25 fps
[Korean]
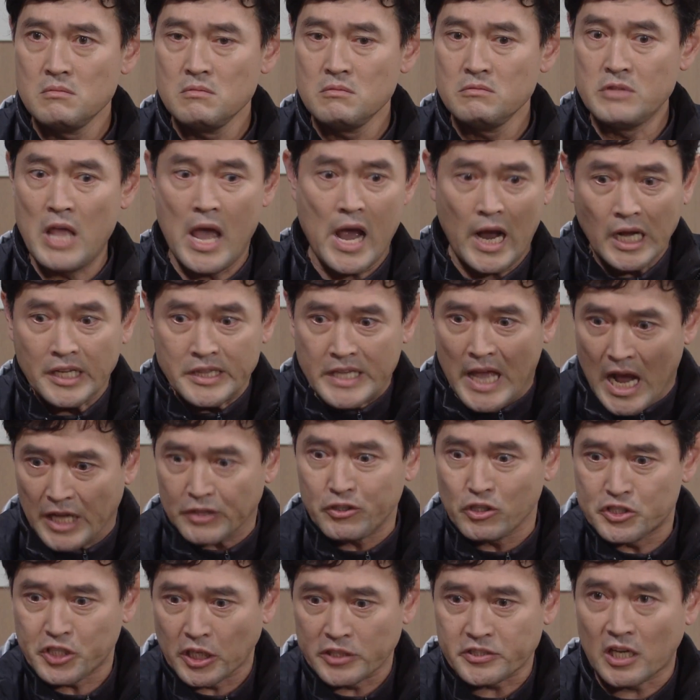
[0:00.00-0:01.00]
내가 내
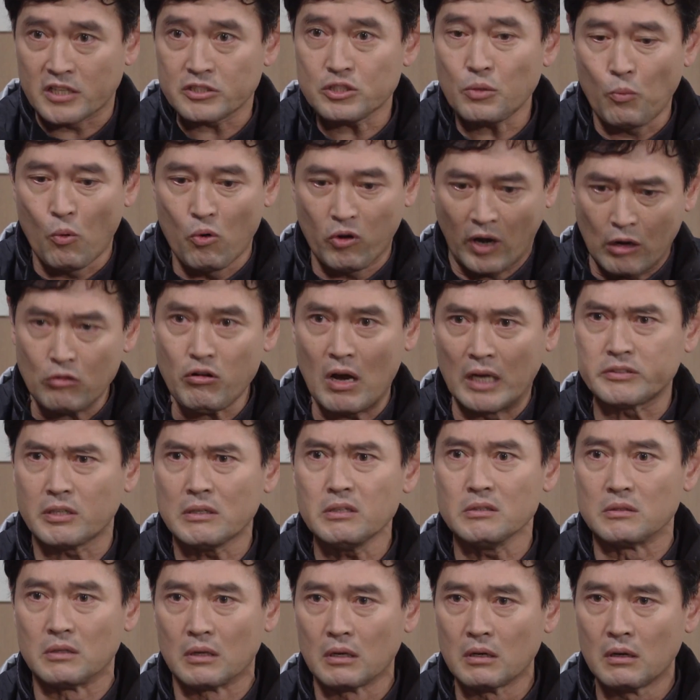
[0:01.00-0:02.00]
아들 찾아가서 뭐라고
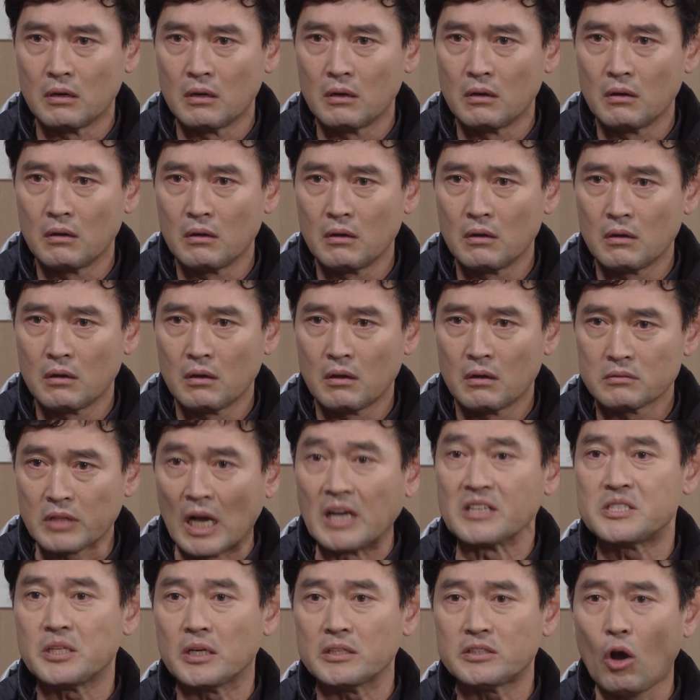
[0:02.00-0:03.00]
하든
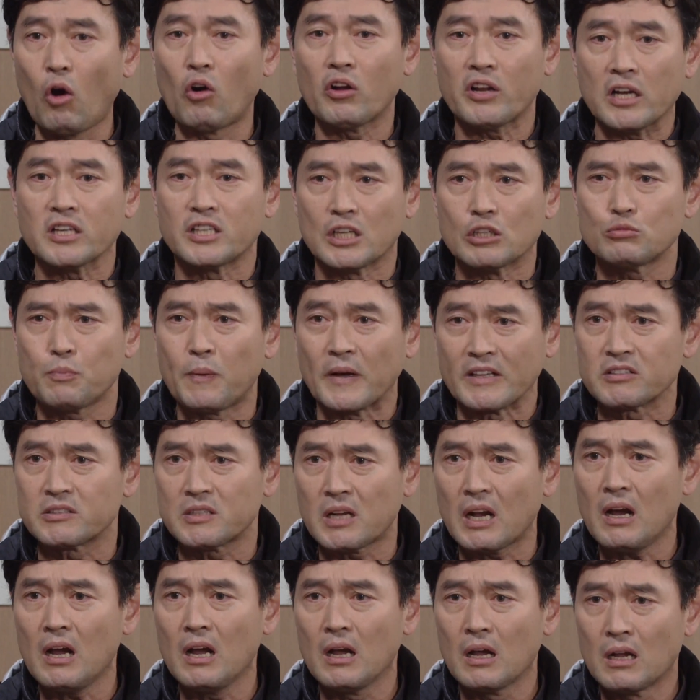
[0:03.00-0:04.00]
당신한테 호랑이라도
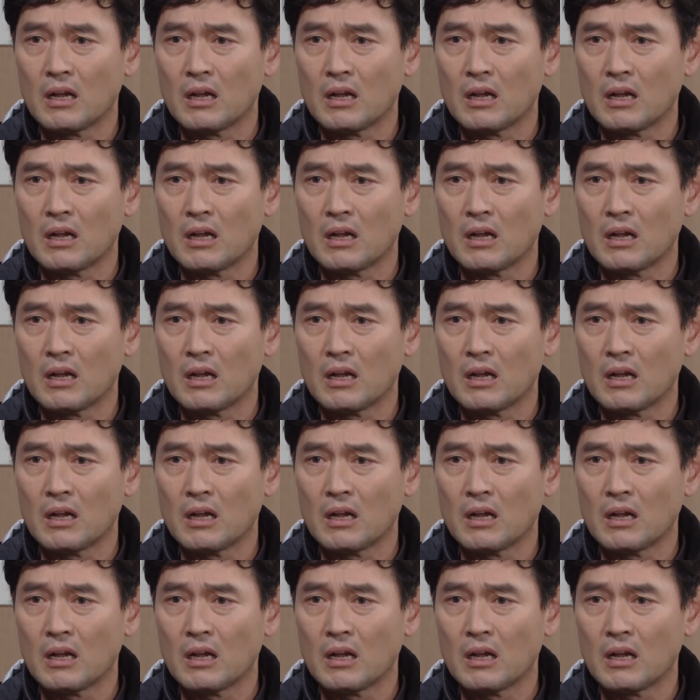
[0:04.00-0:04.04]
받을까?